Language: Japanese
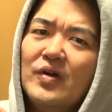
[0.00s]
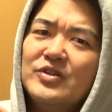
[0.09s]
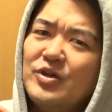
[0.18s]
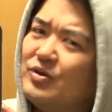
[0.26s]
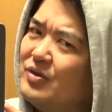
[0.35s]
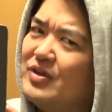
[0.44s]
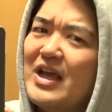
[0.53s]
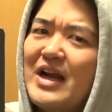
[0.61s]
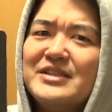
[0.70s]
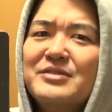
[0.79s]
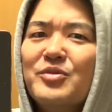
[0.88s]
ちょっといや
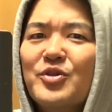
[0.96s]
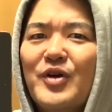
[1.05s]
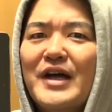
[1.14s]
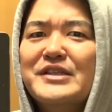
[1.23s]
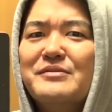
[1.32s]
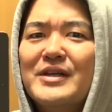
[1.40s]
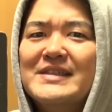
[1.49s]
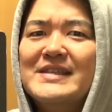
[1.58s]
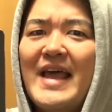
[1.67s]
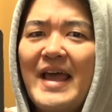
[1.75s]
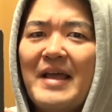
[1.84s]
らしいものを感じま
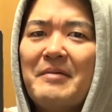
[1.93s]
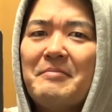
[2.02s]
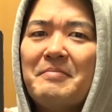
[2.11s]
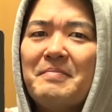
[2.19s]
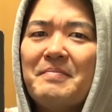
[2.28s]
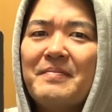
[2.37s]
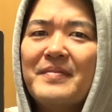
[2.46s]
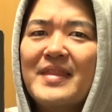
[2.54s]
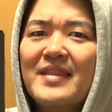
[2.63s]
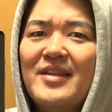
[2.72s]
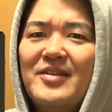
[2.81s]
すね
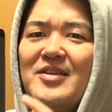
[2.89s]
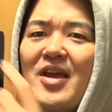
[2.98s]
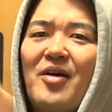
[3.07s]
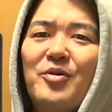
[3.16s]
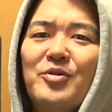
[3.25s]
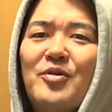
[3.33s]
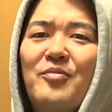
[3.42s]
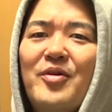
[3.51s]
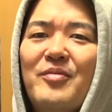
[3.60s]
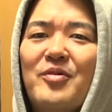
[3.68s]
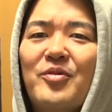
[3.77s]
だってやろうと
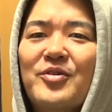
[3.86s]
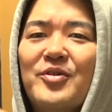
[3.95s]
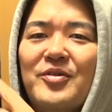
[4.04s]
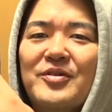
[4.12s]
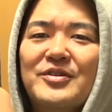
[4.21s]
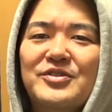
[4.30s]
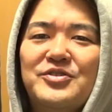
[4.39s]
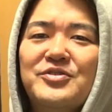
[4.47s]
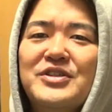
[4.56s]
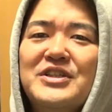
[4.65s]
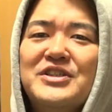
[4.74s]
思えばこの
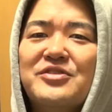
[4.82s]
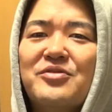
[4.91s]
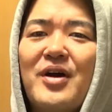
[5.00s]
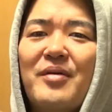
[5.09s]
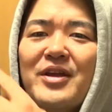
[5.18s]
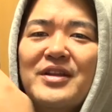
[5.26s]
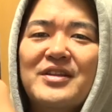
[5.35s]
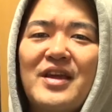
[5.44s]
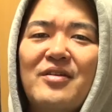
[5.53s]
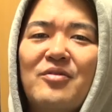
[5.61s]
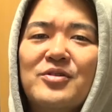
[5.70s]
10インチの画面に
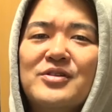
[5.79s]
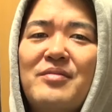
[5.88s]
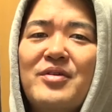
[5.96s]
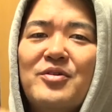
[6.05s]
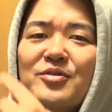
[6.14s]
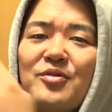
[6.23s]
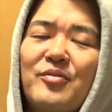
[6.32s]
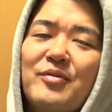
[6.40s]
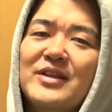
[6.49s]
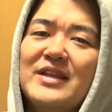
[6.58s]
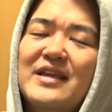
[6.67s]
ね収めようと思
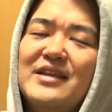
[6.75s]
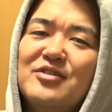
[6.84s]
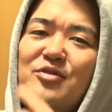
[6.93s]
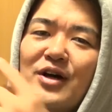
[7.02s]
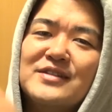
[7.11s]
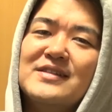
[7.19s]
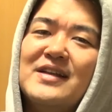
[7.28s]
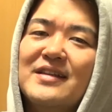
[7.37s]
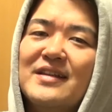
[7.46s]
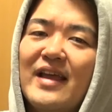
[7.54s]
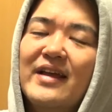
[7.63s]
えばできるはず
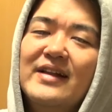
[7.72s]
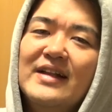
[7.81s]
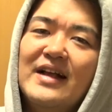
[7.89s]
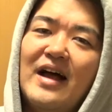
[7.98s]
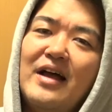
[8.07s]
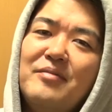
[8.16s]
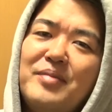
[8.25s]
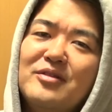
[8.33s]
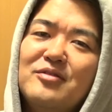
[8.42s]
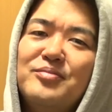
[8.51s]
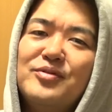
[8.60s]
なんで
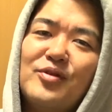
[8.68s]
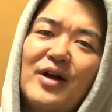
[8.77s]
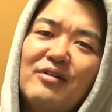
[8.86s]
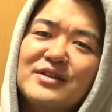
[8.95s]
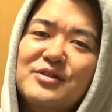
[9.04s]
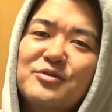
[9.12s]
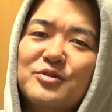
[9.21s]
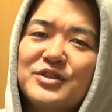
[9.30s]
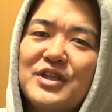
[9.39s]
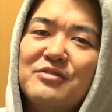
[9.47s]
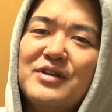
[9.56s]
iPad Pro 買わせようと
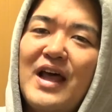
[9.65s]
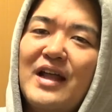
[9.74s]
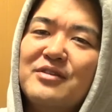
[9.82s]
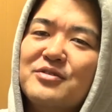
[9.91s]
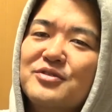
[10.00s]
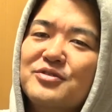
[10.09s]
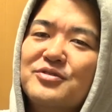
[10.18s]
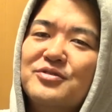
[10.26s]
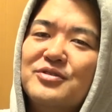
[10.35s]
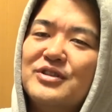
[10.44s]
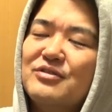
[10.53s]
してるなとい
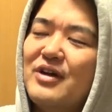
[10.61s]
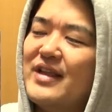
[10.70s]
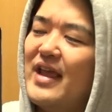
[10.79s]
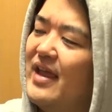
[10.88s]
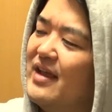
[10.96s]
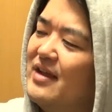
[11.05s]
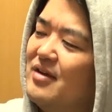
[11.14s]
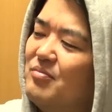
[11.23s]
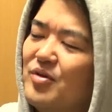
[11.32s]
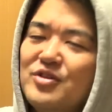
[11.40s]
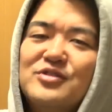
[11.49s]
う気はね
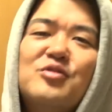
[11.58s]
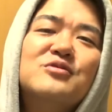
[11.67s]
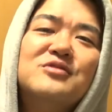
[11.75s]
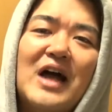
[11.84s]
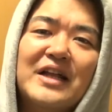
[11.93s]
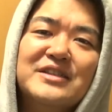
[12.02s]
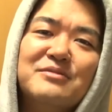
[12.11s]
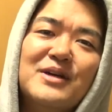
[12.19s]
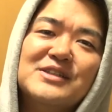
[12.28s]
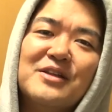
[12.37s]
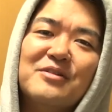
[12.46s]
ものすごく感じ
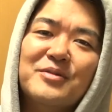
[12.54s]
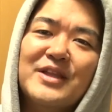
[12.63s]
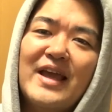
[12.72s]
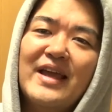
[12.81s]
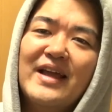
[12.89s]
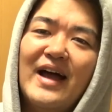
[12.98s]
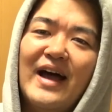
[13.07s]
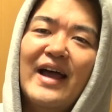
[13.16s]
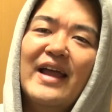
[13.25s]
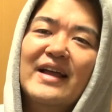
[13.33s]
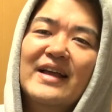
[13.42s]
ますけどもね
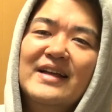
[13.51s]
はい